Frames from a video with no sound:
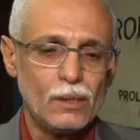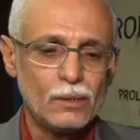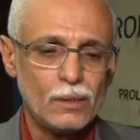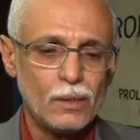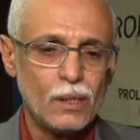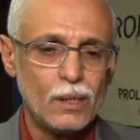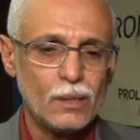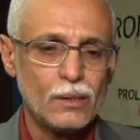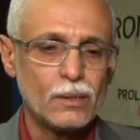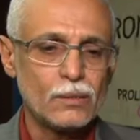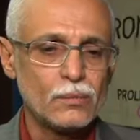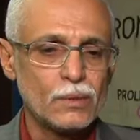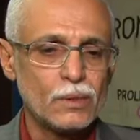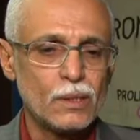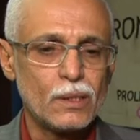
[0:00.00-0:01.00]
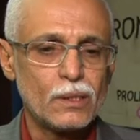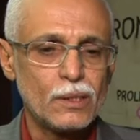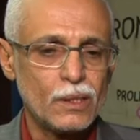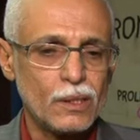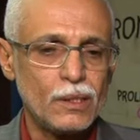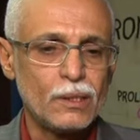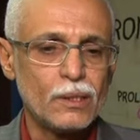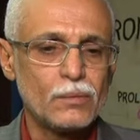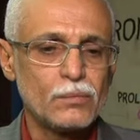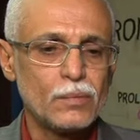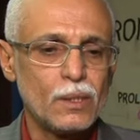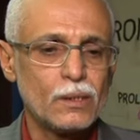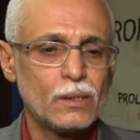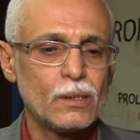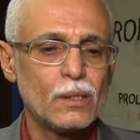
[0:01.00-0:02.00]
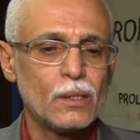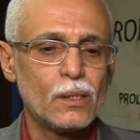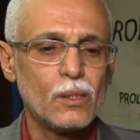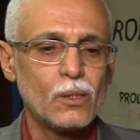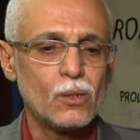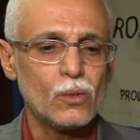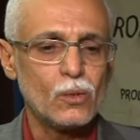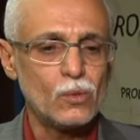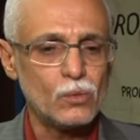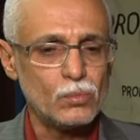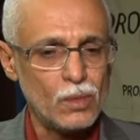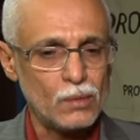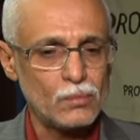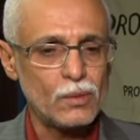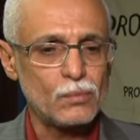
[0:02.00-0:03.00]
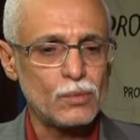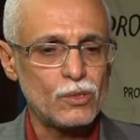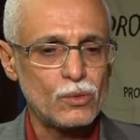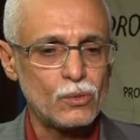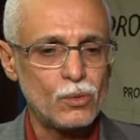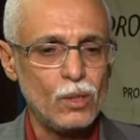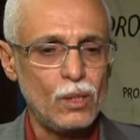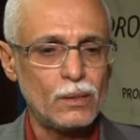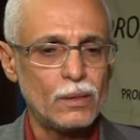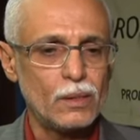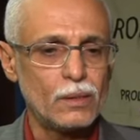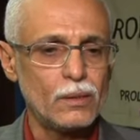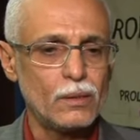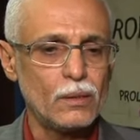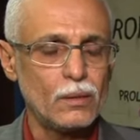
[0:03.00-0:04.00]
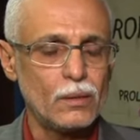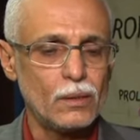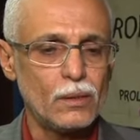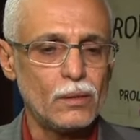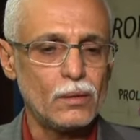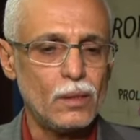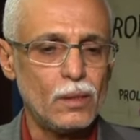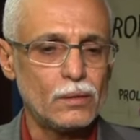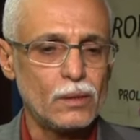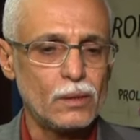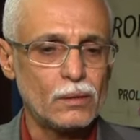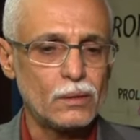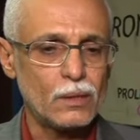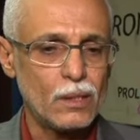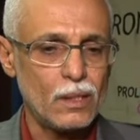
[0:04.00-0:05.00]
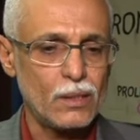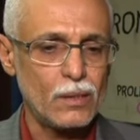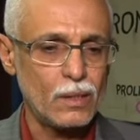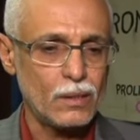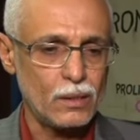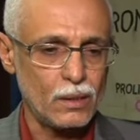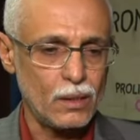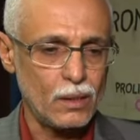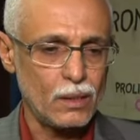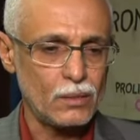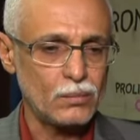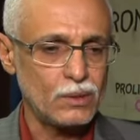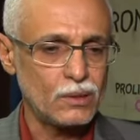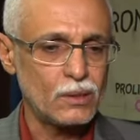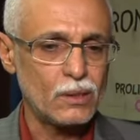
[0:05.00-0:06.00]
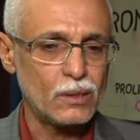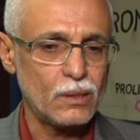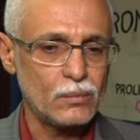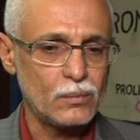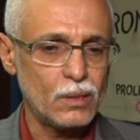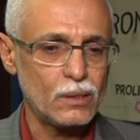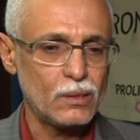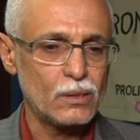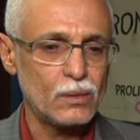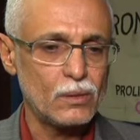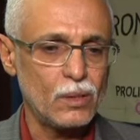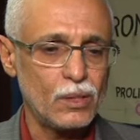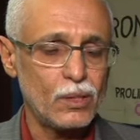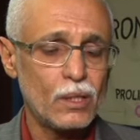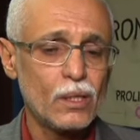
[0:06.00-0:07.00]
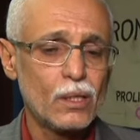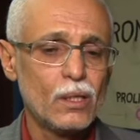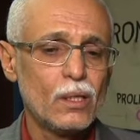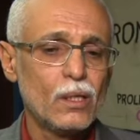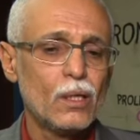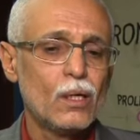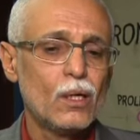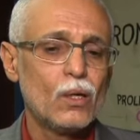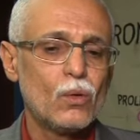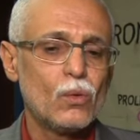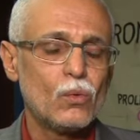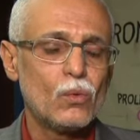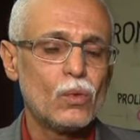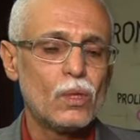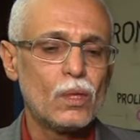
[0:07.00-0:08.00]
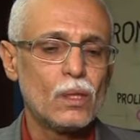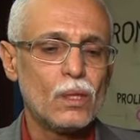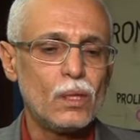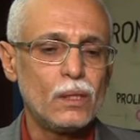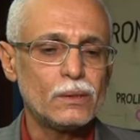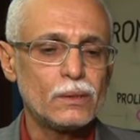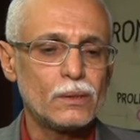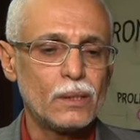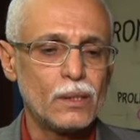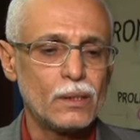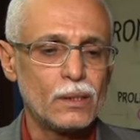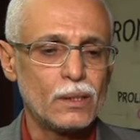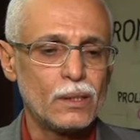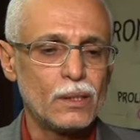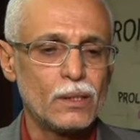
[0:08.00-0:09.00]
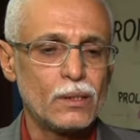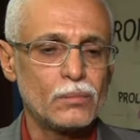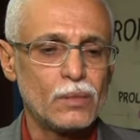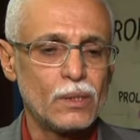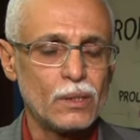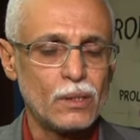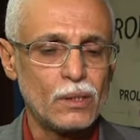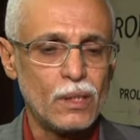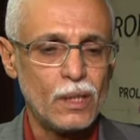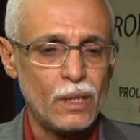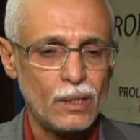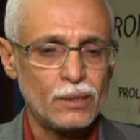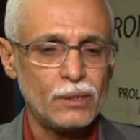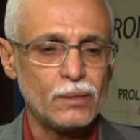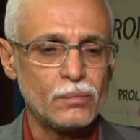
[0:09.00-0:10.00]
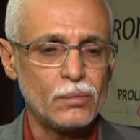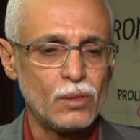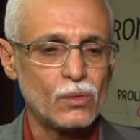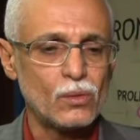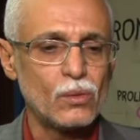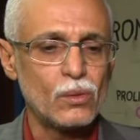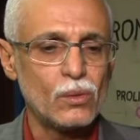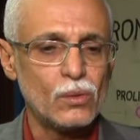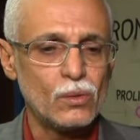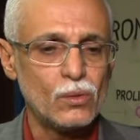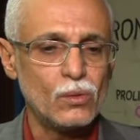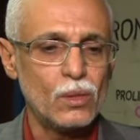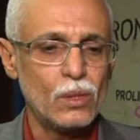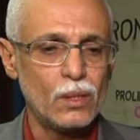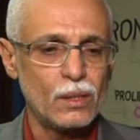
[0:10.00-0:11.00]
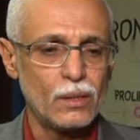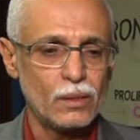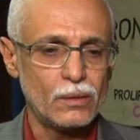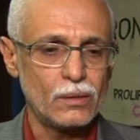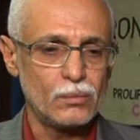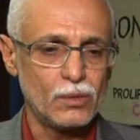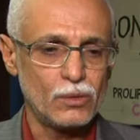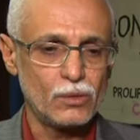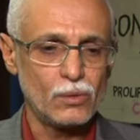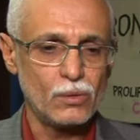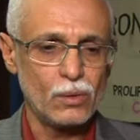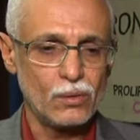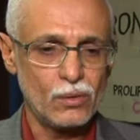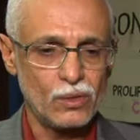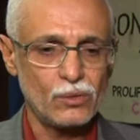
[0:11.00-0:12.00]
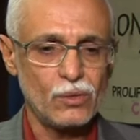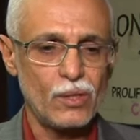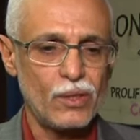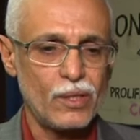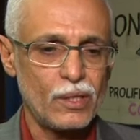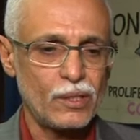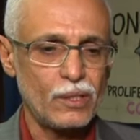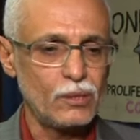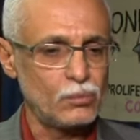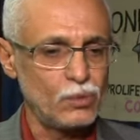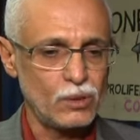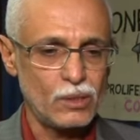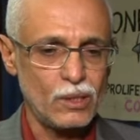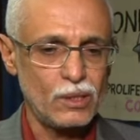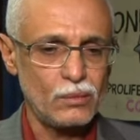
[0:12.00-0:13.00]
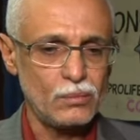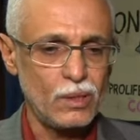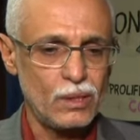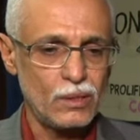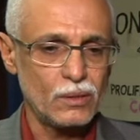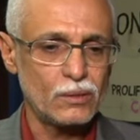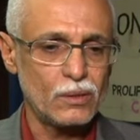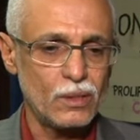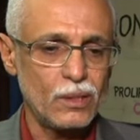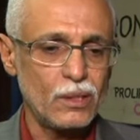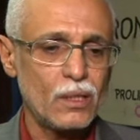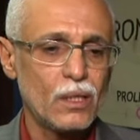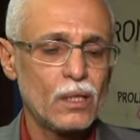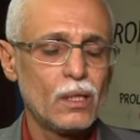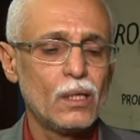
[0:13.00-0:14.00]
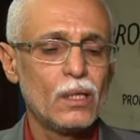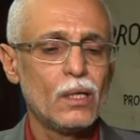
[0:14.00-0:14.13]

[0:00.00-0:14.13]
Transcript: اعتقادا مننا يقينا بأن اوباما مسؤول عن هذا عن اتخاذ هذا القرار باستخدام هذه الصواريخ واعتقادا ايضا من ان هادي برضه هو ايضا المسؤول او الرجل الثاني اللي مقتنع بهذه الطريقه